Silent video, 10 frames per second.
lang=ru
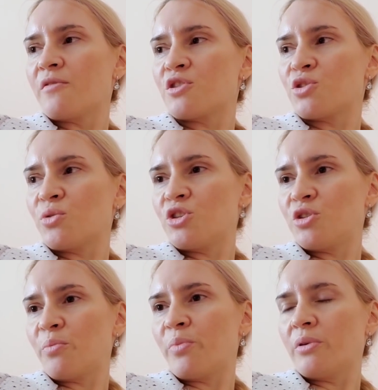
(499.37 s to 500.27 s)
В
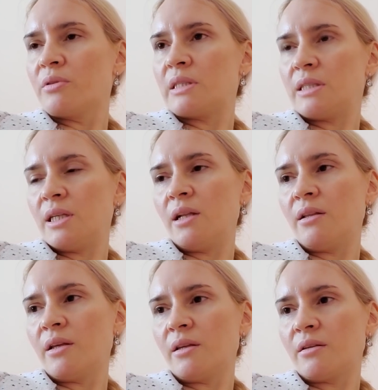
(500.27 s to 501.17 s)
Сочи был
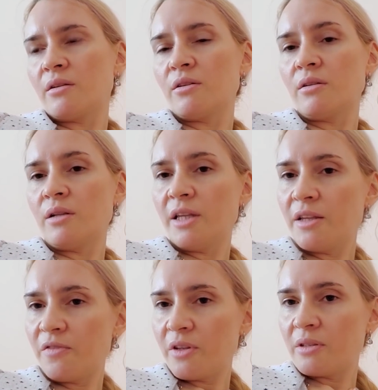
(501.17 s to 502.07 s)
сильный э,
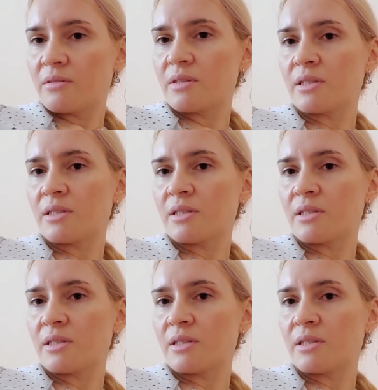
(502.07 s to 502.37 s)
ливень.